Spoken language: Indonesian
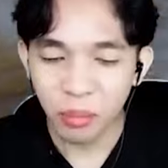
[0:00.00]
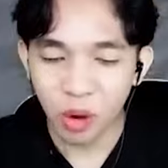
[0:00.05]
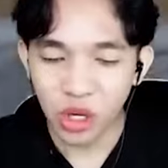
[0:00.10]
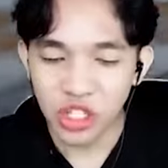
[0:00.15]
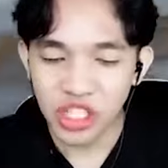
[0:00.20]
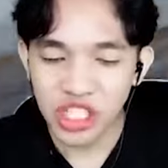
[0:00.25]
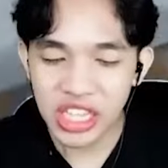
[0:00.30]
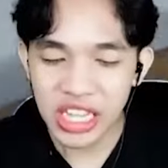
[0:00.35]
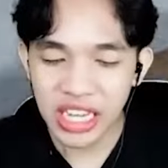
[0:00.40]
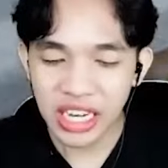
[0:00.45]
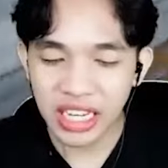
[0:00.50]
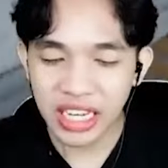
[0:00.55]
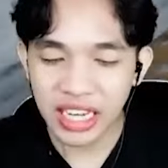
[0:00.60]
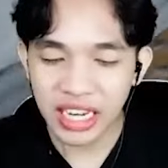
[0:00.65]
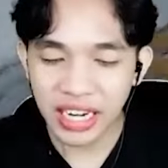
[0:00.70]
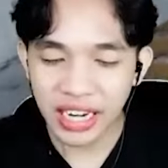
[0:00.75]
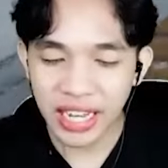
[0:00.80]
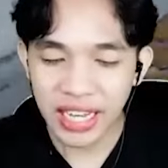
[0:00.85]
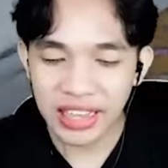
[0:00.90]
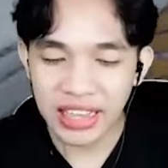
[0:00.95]
Monster
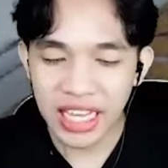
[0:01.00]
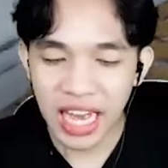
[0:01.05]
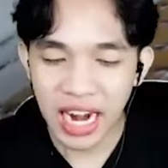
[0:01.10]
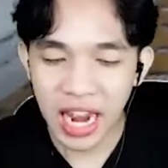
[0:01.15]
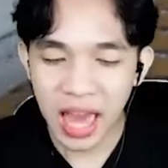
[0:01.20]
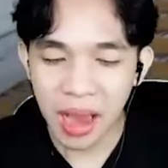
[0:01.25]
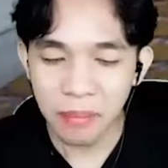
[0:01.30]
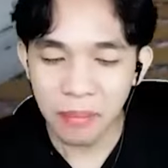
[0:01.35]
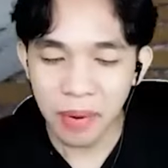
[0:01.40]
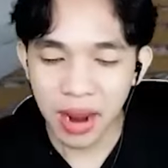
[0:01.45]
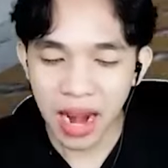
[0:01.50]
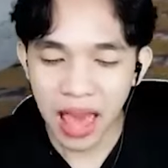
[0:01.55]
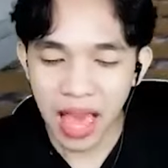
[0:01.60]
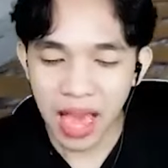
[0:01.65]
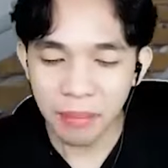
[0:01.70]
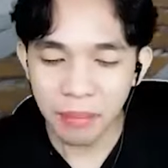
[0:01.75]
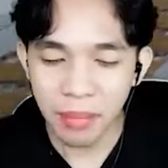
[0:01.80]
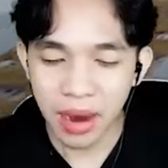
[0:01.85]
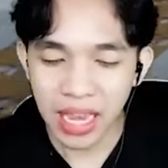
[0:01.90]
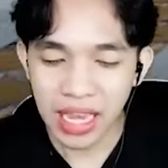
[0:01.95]
kereta
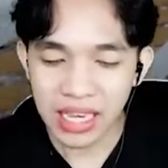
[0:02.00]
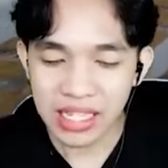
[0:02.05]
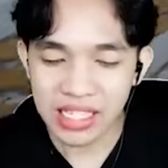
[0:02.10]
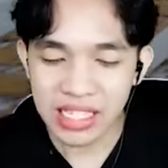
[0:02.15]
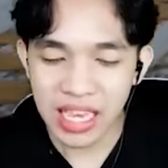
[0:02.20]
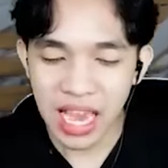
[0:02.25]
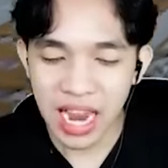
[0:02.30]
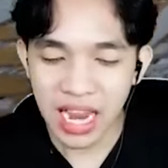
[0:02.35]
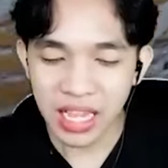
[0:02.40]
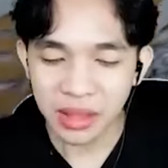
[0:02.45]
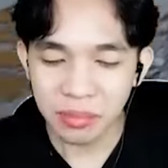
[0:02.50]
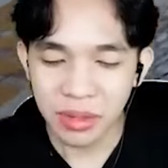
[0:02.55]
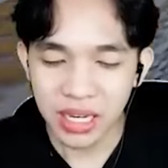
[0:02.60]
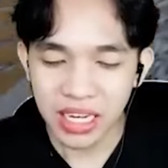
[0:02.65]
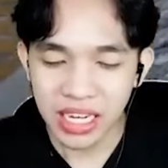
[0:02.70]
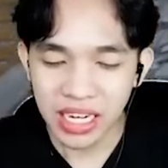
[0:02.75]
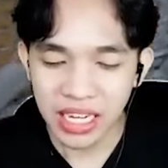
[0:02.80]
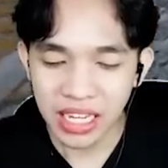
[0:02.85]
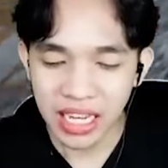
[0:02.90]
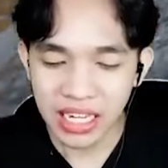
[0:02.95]
laba-laba yang sangat
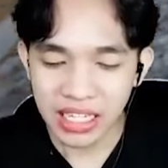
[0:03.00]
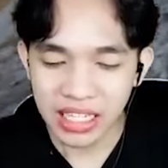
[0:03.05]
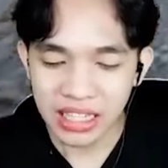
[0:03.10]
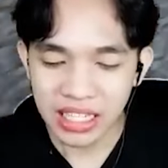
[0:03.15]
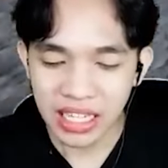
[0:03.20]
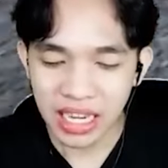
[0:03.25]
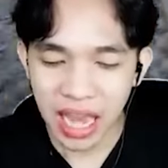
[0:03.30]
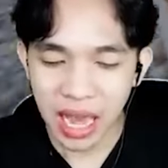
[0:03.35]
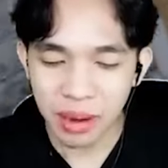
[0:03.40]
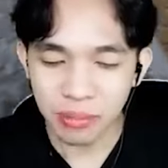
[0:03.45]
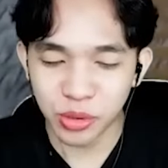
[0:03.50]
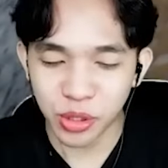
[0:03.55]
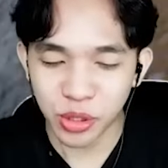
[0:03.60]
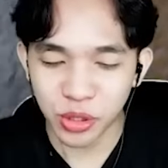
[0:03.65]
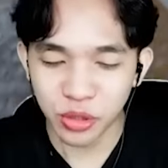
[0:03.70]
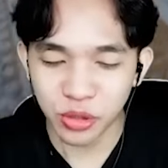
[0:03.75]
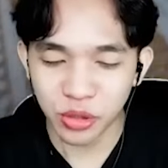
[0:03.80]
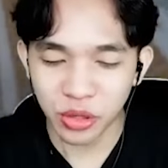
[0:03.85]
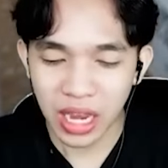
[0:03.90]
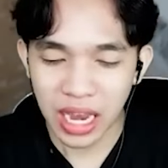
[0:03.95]
mengerikan. Kita
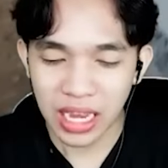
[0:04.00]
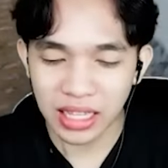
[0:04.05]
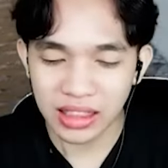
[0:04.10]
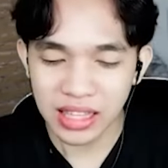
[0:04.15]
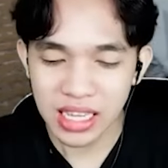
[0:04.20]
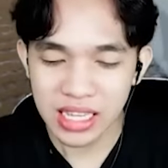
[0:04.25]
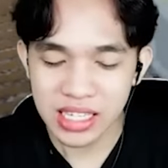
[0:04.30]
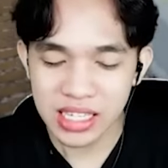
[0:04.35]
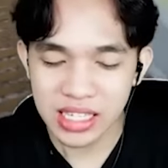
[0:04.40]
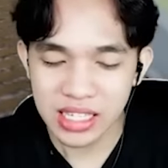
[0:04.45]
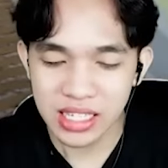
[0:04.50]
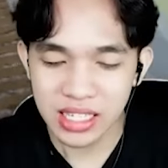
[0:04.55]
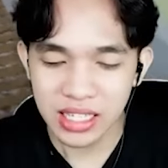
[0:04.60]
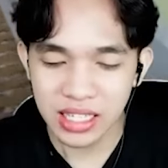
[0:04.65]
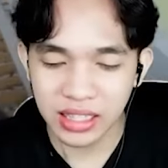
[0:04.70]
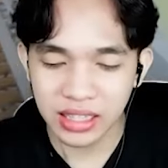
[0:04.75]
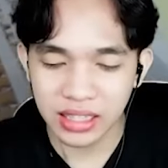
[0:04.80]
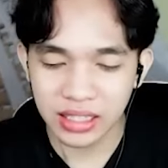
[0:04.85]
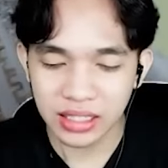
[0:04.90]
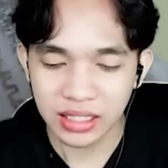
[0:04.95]
kabur dulu ke atas.
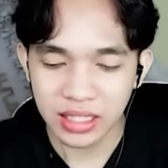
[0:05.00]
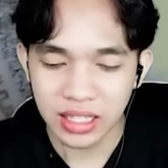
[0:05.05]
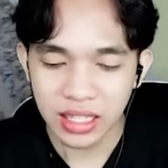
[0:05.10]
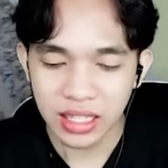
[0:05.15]
Set.